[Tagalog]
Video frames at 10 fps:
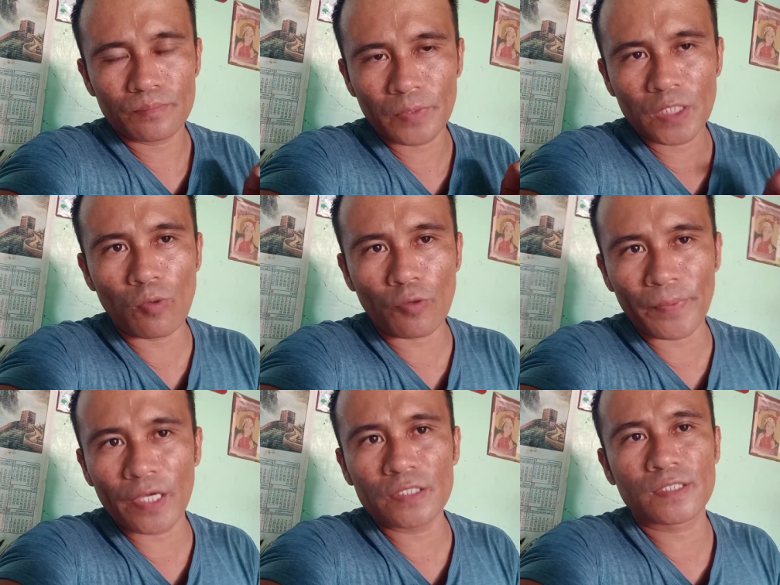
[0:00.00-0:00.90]
Facebook
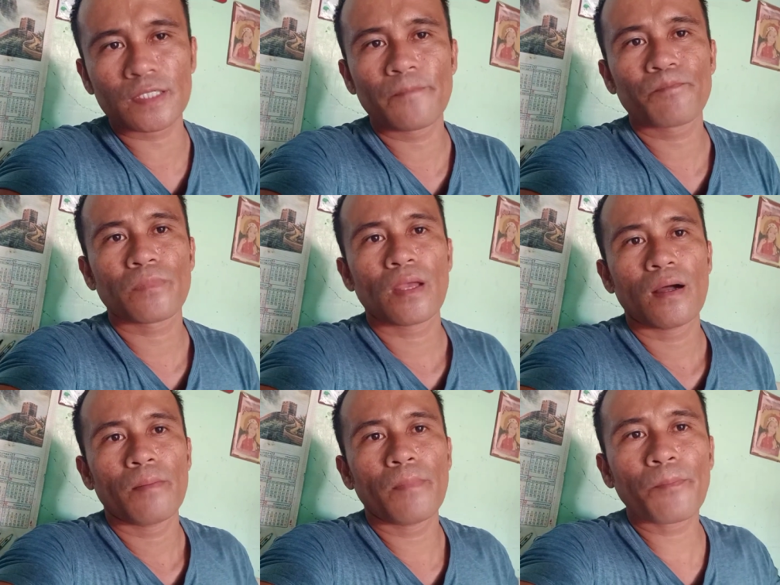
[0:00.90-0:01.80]
page,
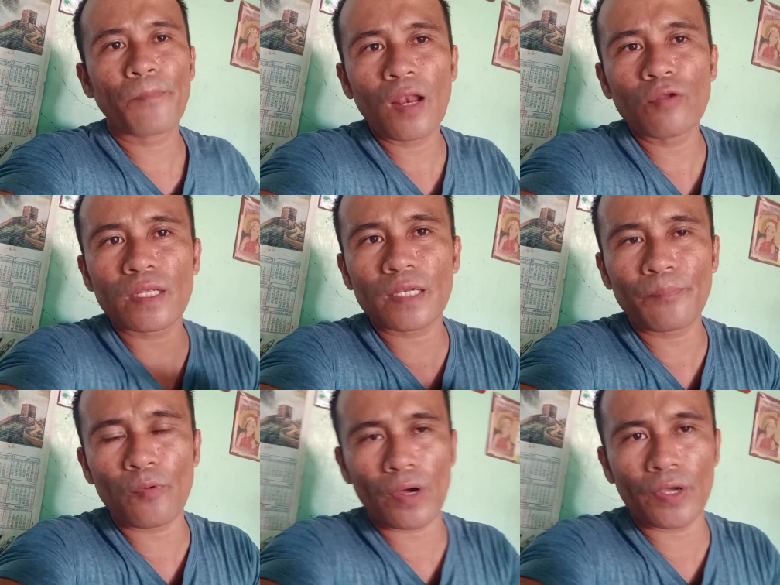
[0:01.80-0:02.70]
mag-follow na
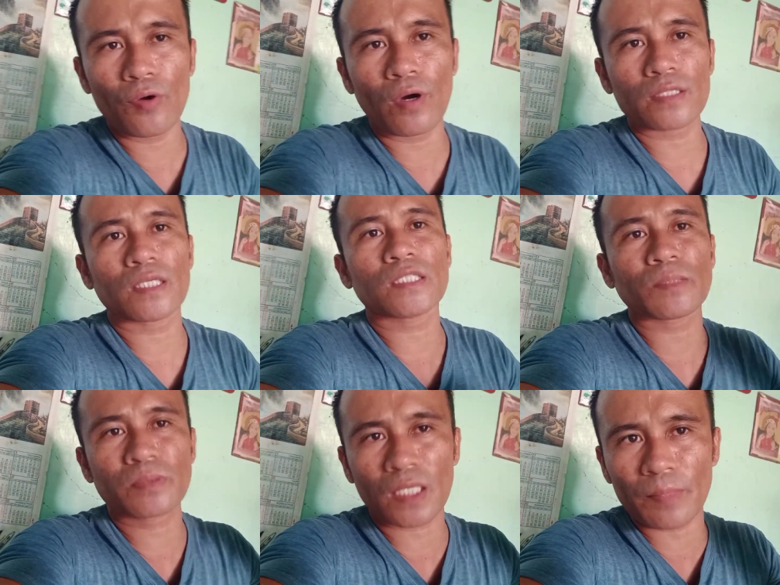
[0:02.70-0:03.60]
rin po kayo at
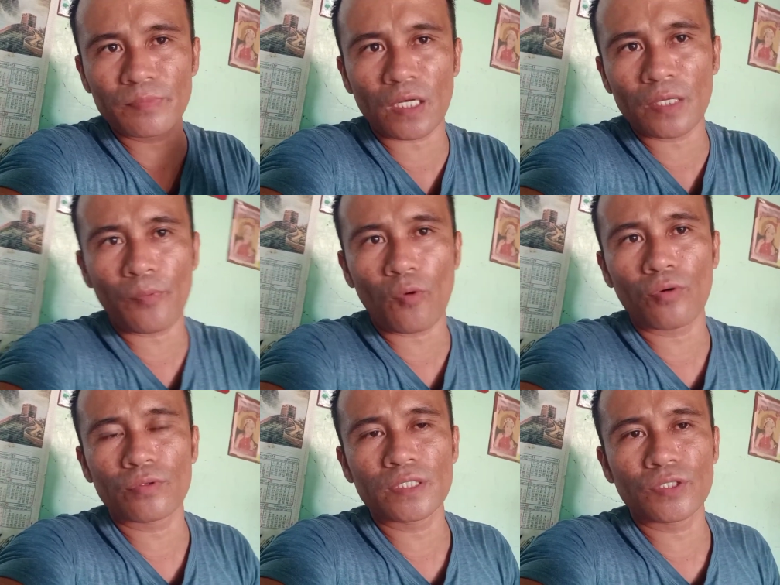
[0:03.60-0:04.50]
isubscribe na rin
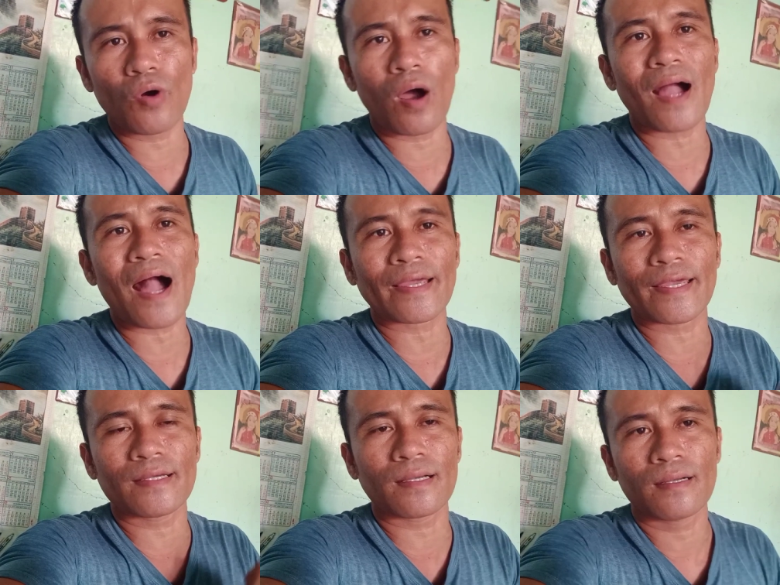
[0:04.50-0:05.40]
po ninyo ang
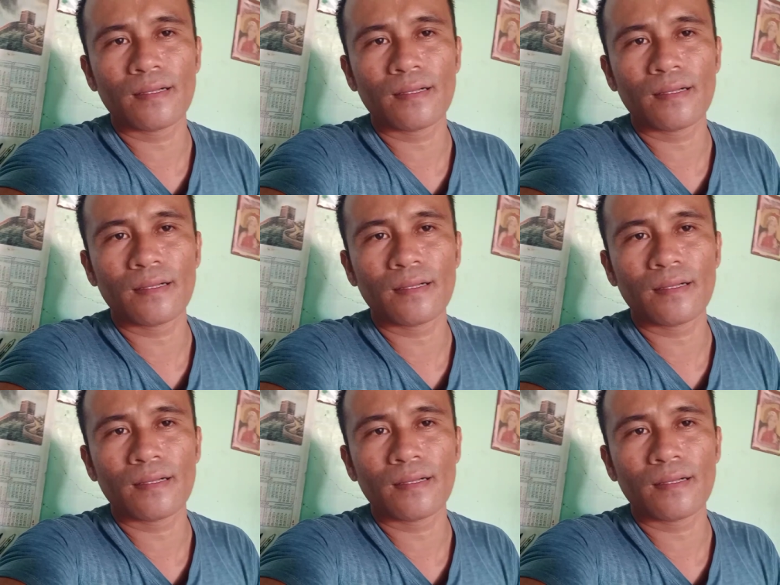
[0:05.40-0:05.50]
aking